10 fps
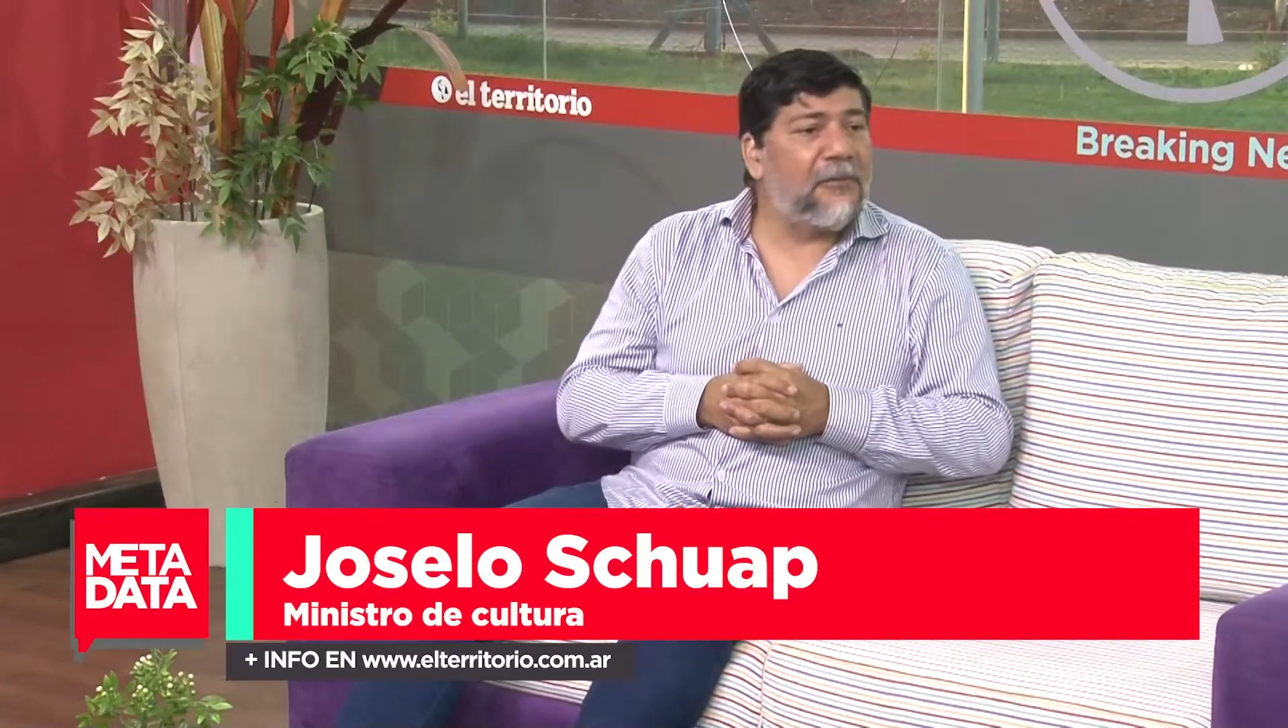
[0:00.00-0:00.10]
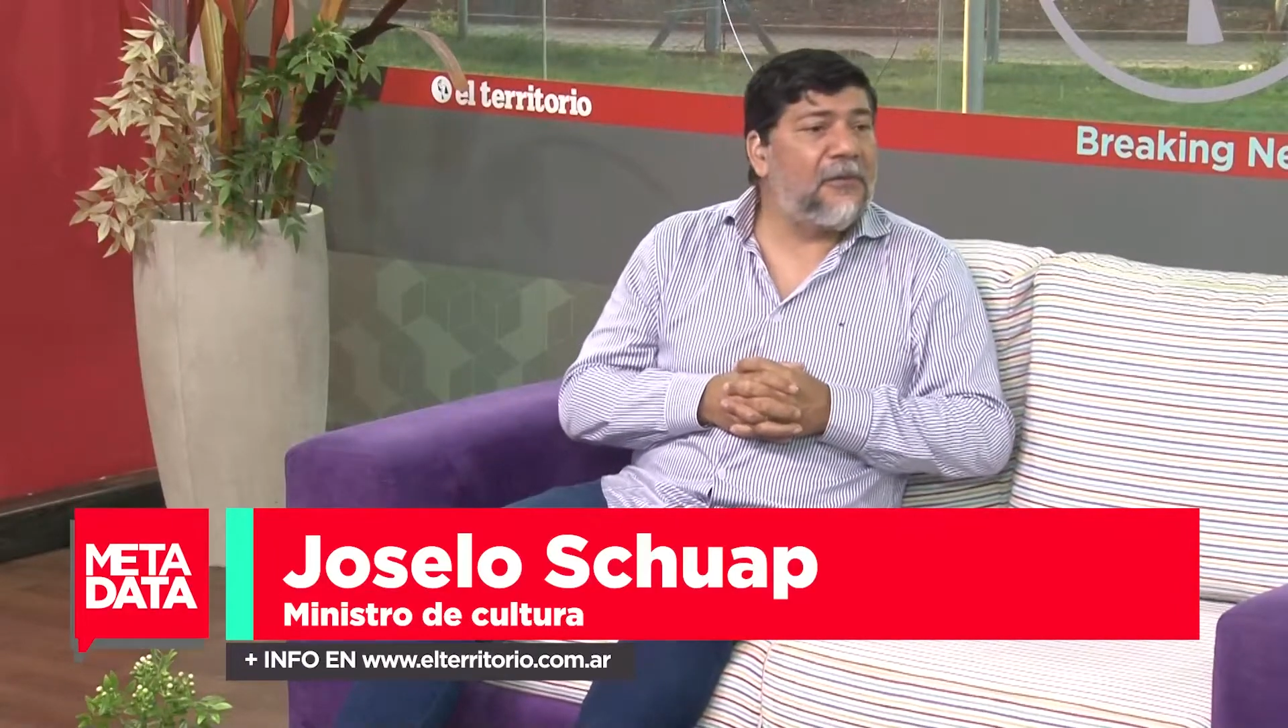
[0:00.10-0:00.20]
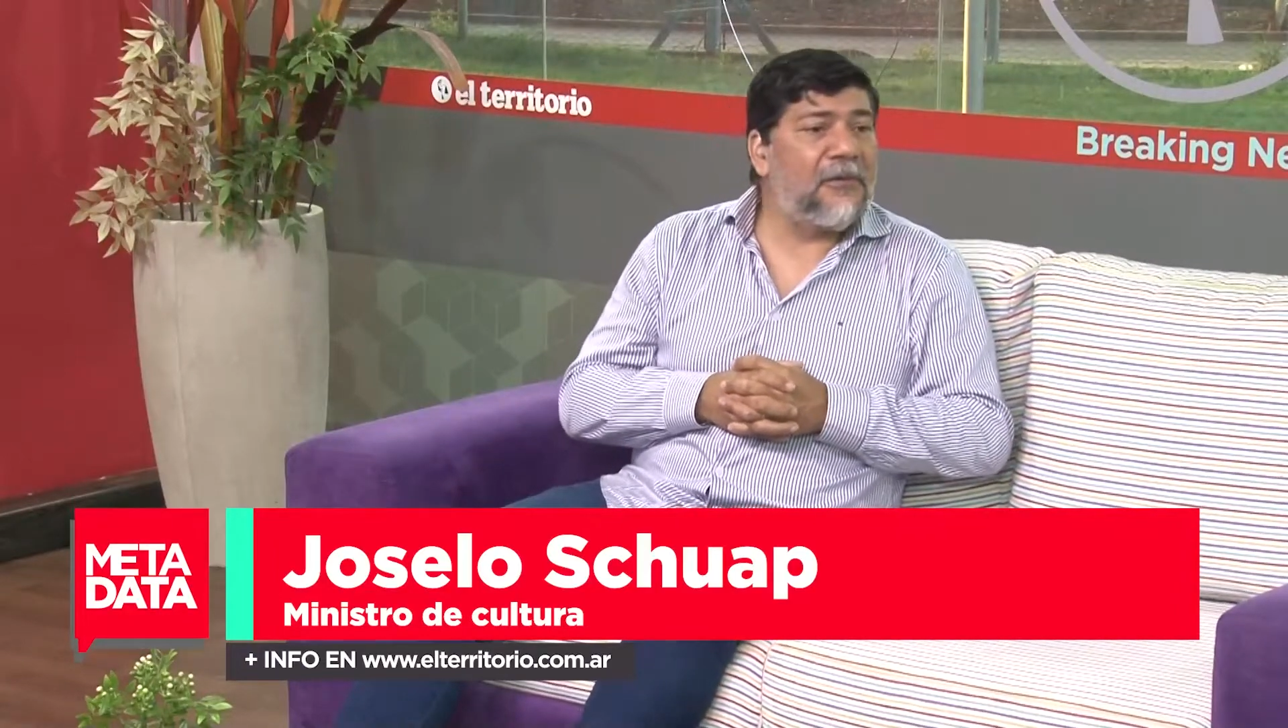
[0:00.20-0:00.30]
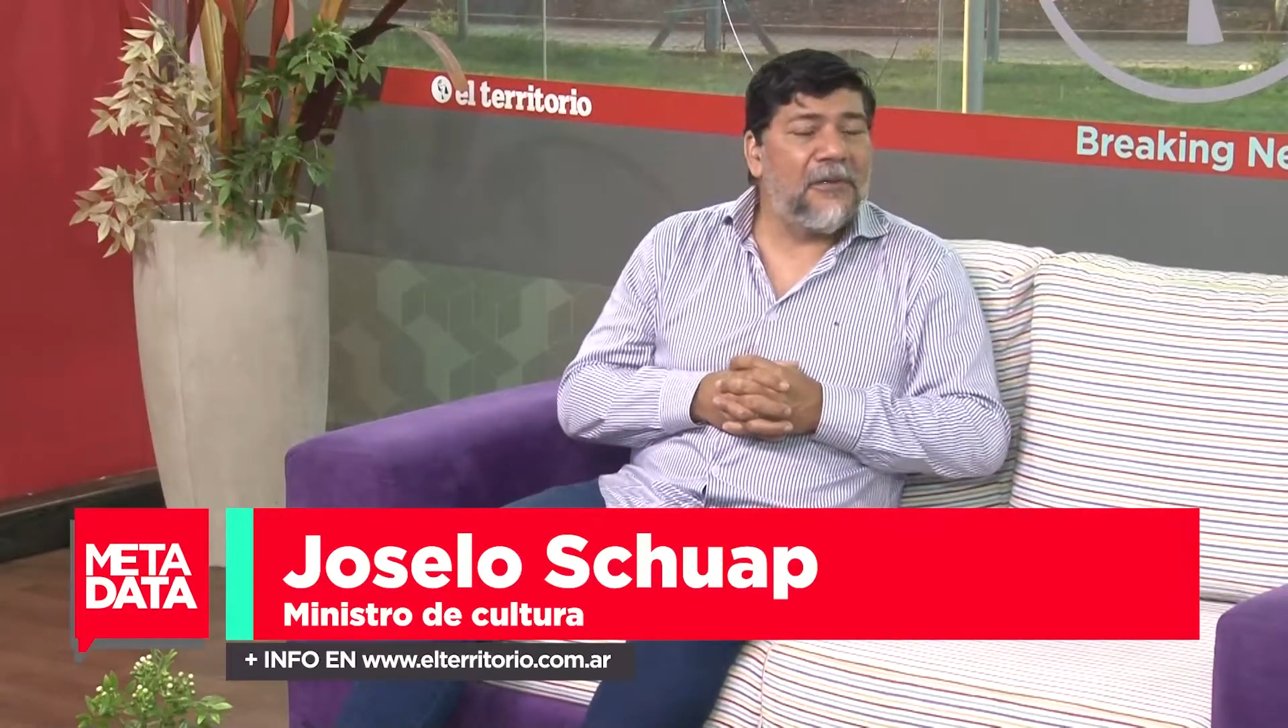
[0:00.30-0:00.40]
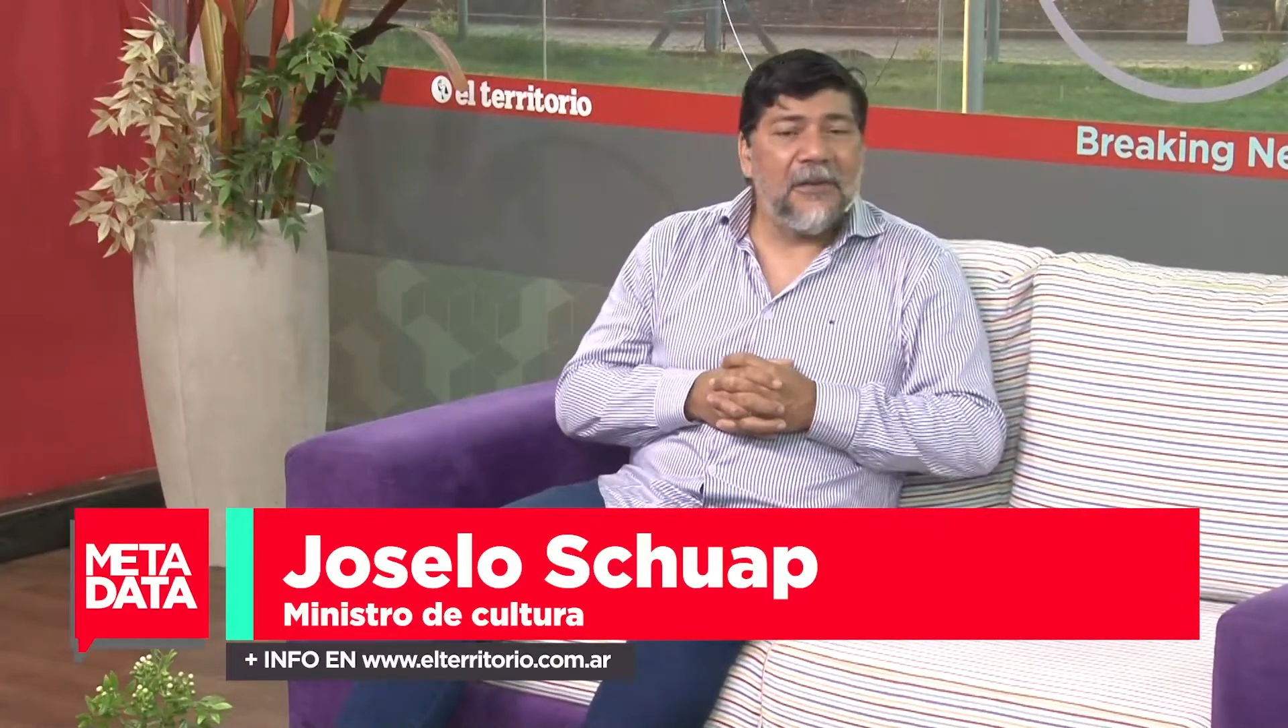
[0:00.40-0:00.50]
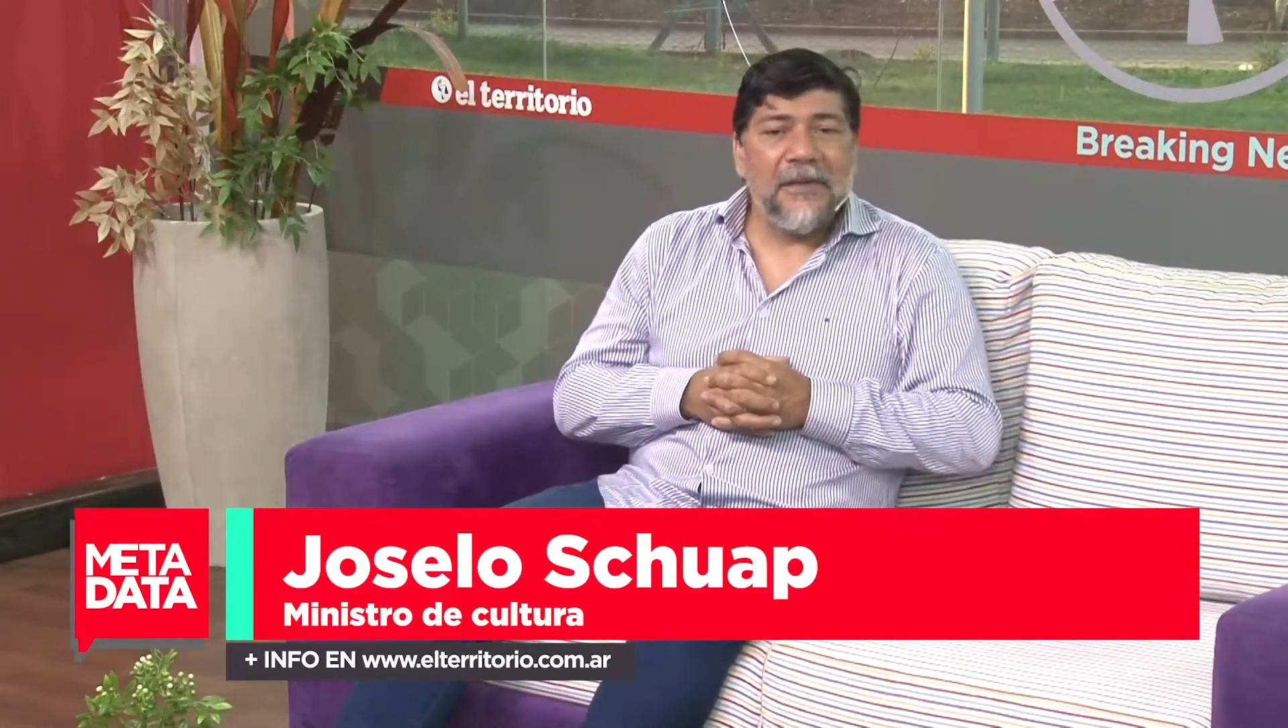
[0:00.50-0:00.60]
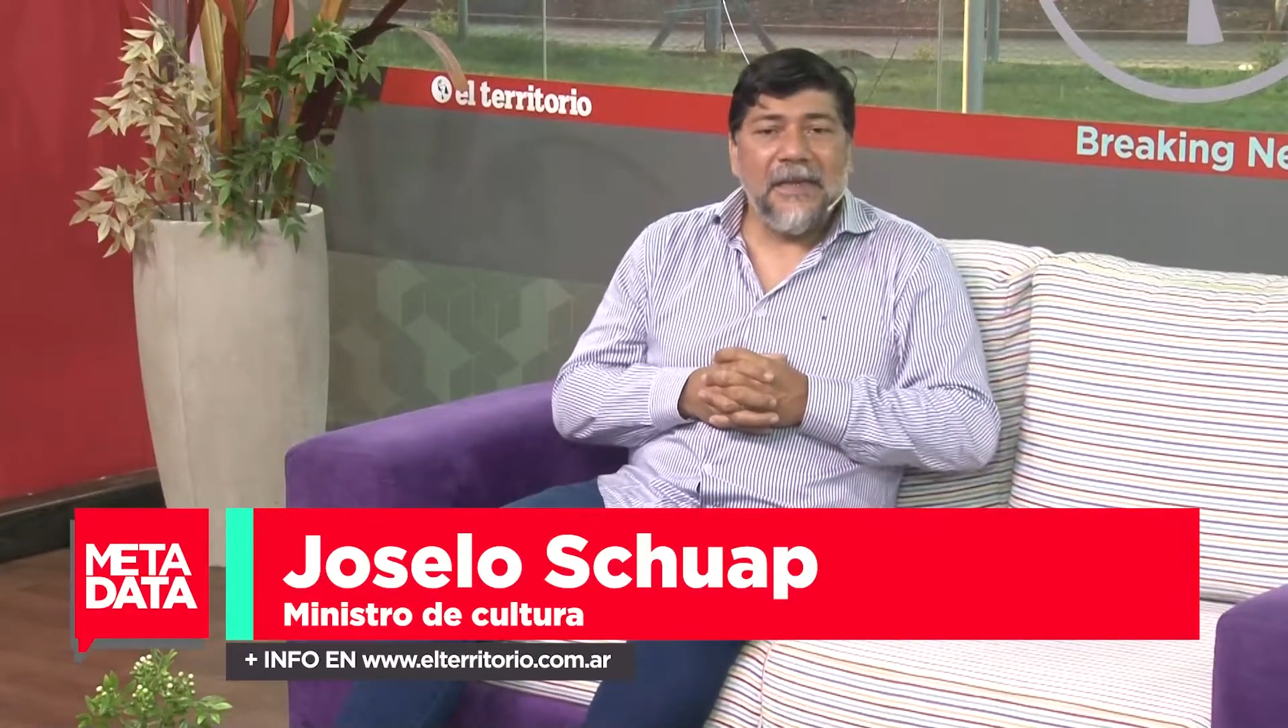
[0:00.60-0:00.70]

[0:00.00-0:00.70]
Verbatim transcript: suyo